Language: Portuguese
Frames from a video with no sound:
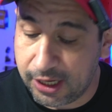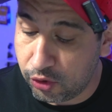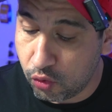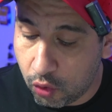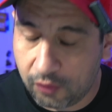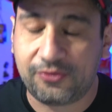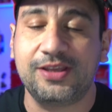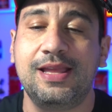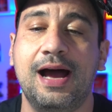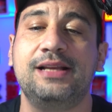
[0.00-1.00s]

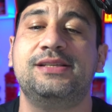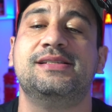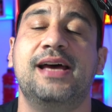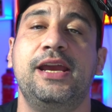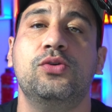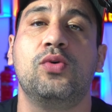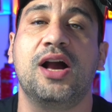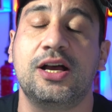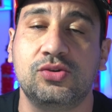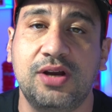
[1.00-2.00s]
novidades aí no
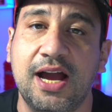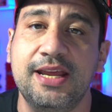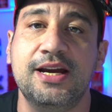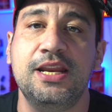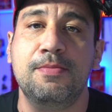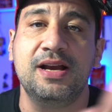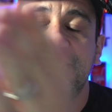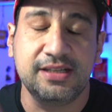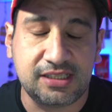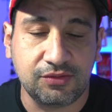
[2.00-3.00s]
caso Cariani, mas
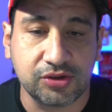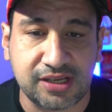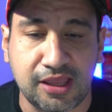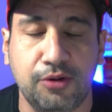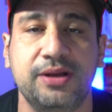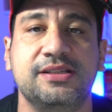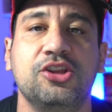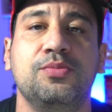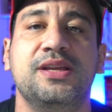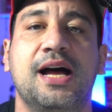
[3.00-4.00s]
antes, se você ainda não é
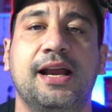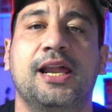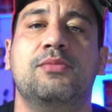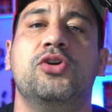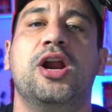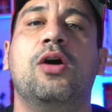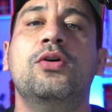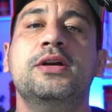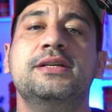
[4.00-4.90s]
inscrito, me dá aquela moral,